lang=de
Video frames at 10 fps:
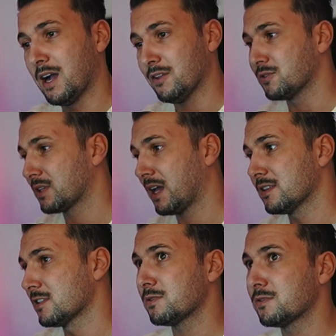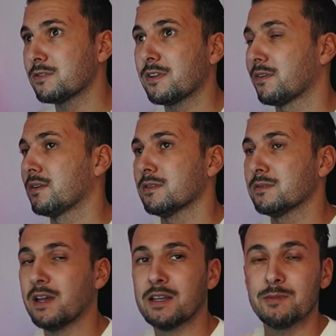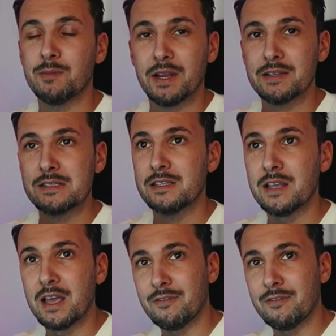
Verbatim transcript: Also Trends bzw. Sachen, die man anzieht,